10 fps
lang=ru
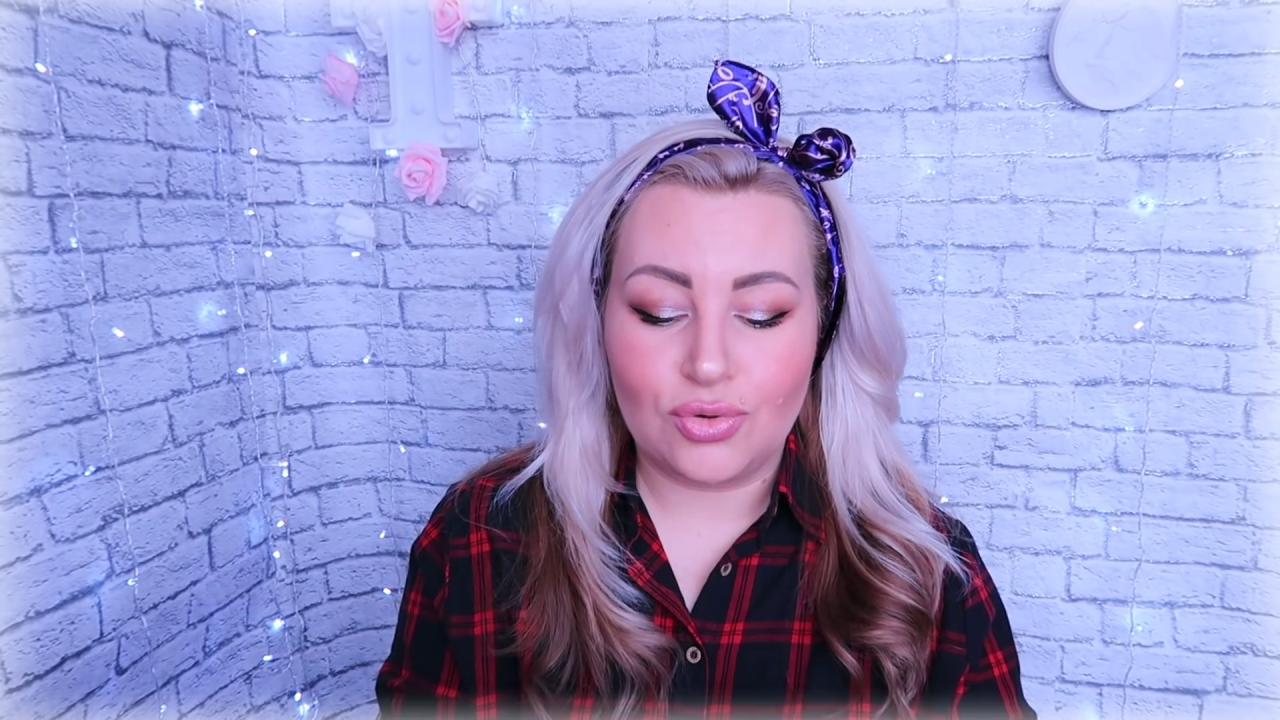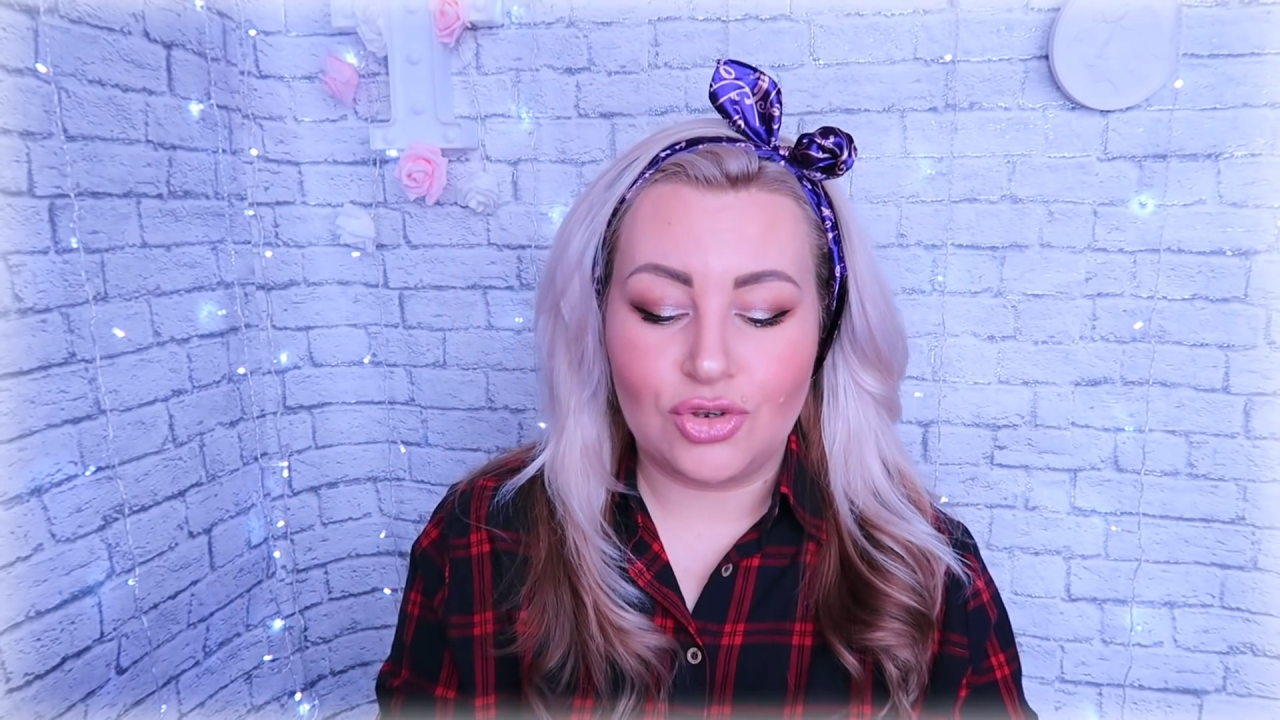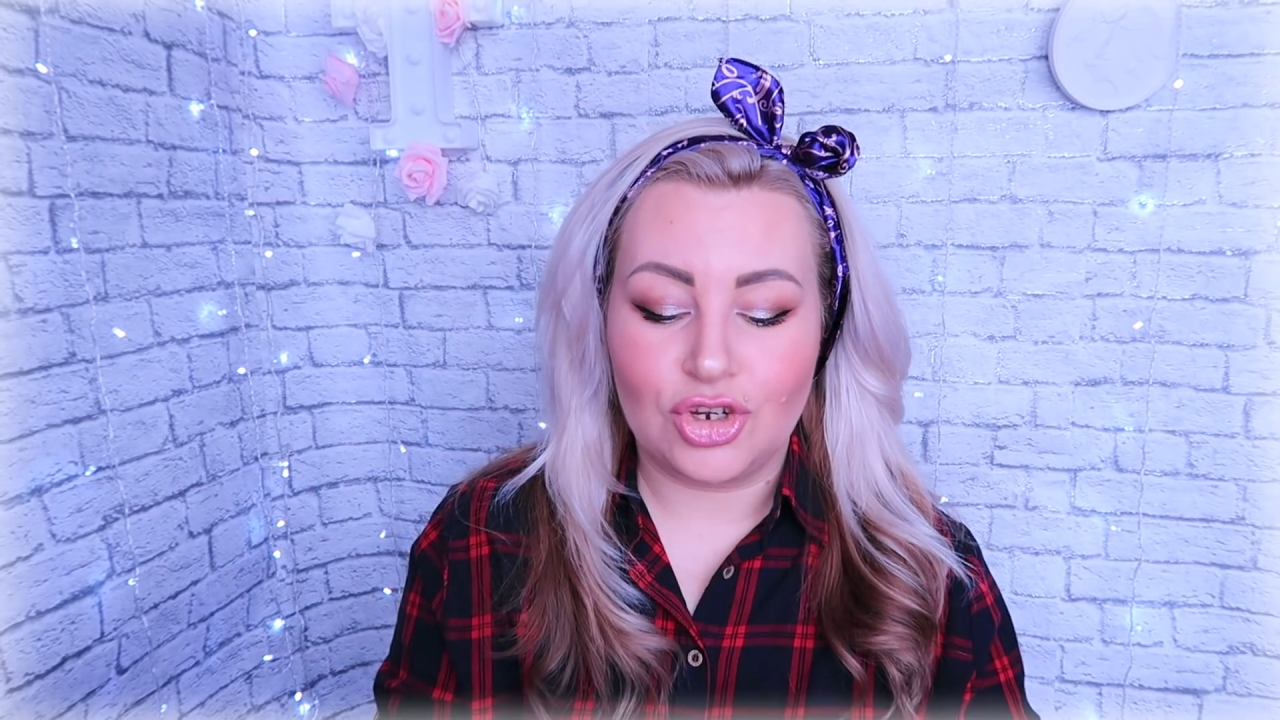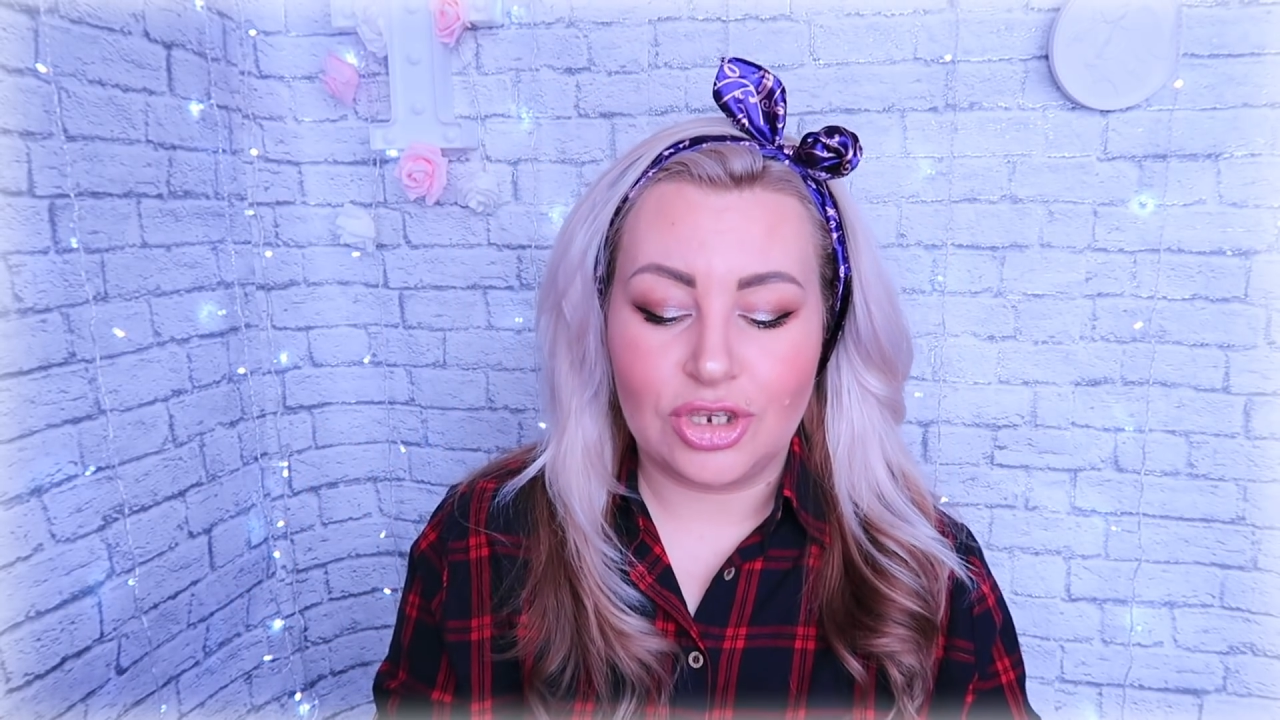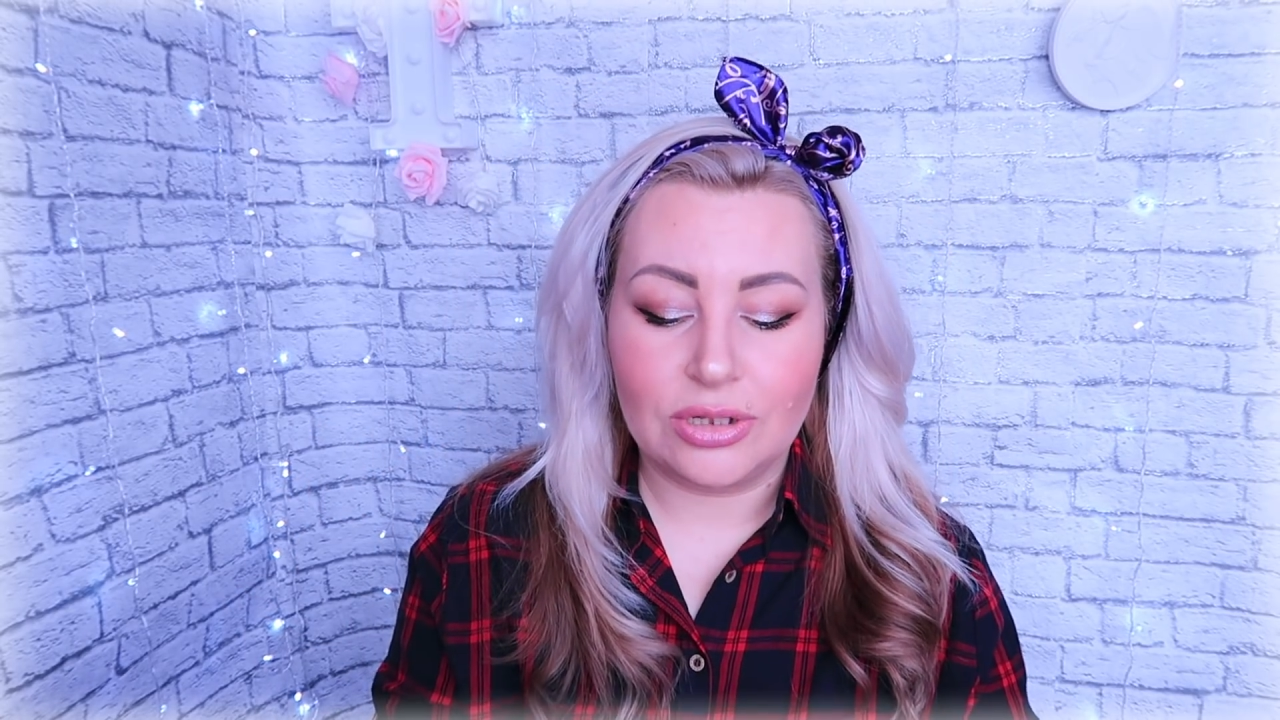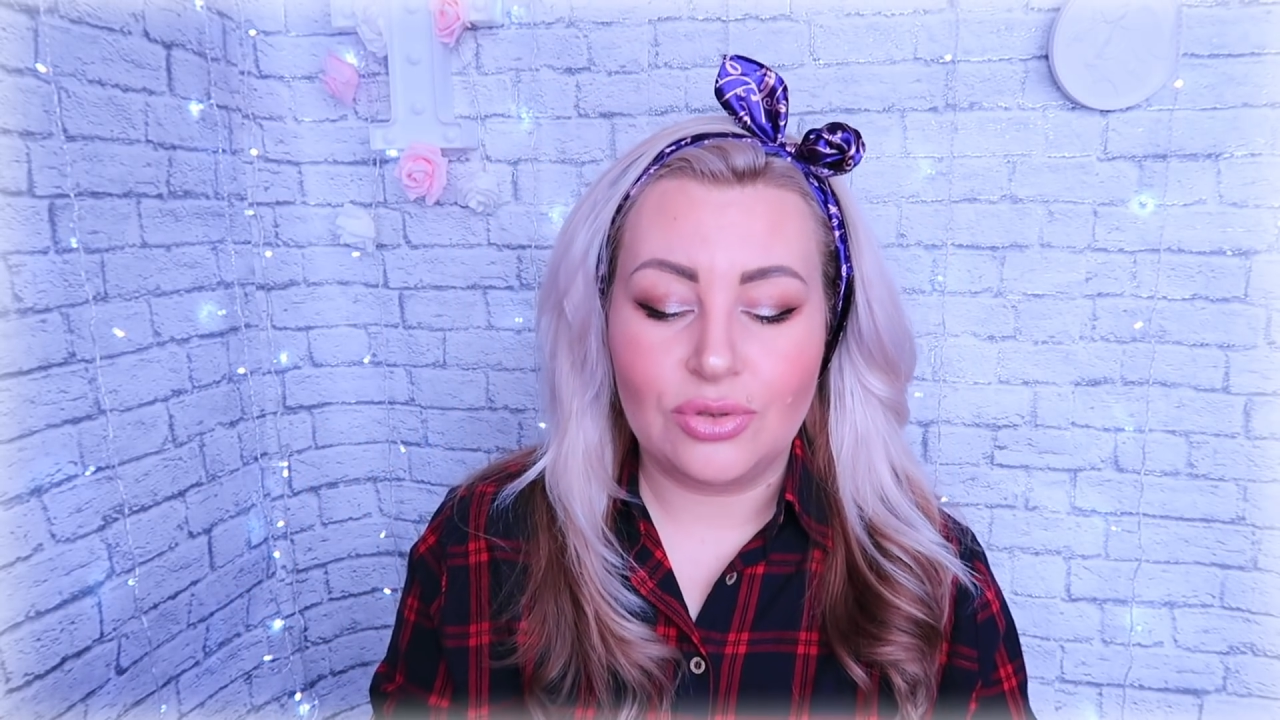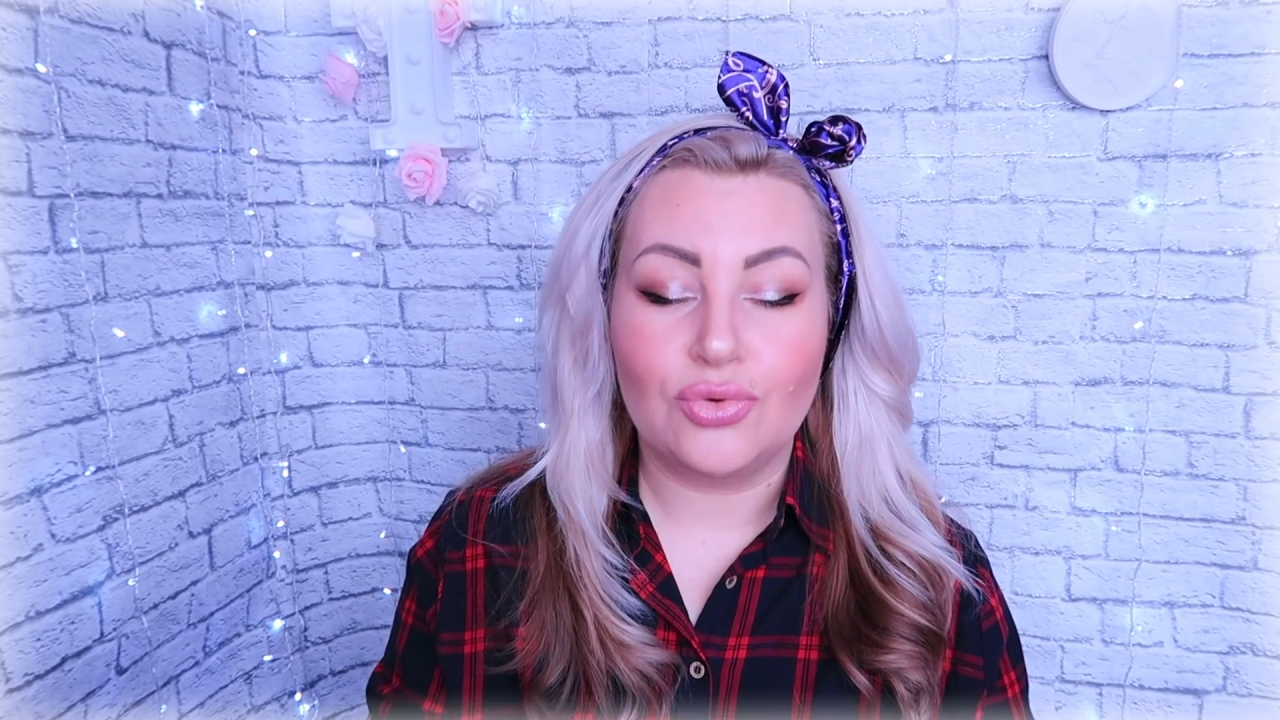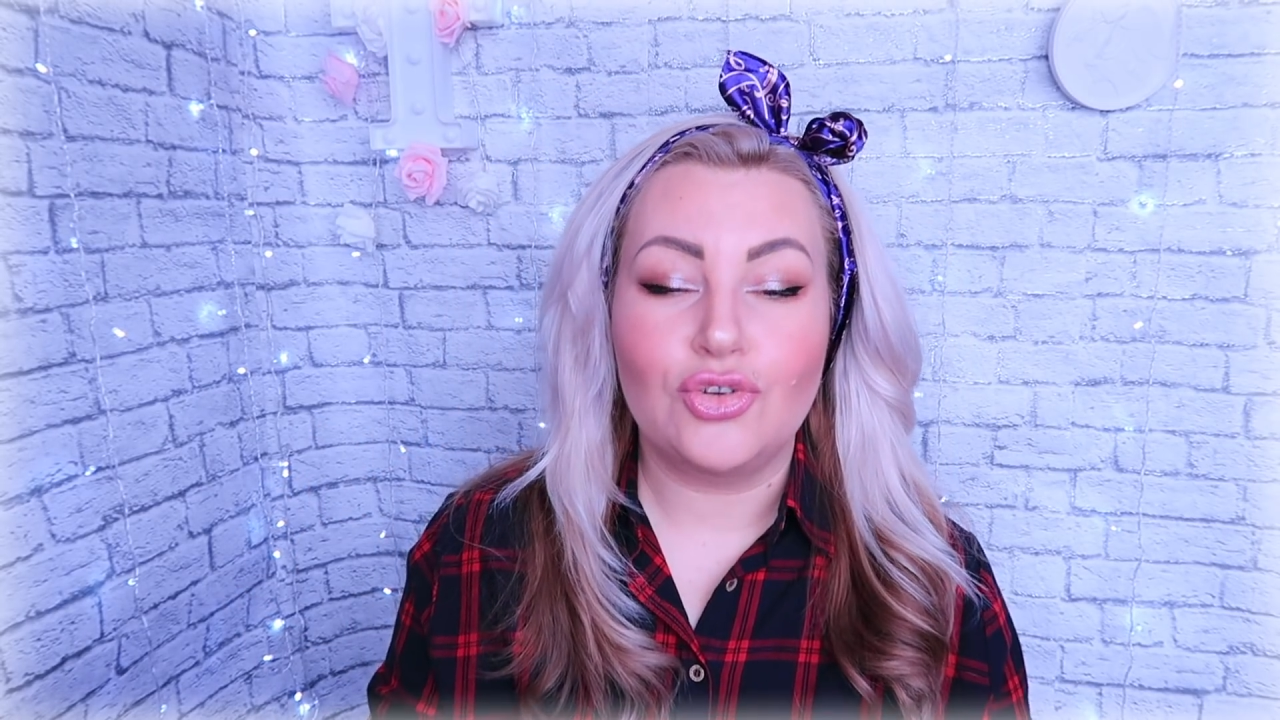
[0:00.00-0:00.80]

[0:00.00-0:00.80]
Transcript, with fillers: хочешь делать,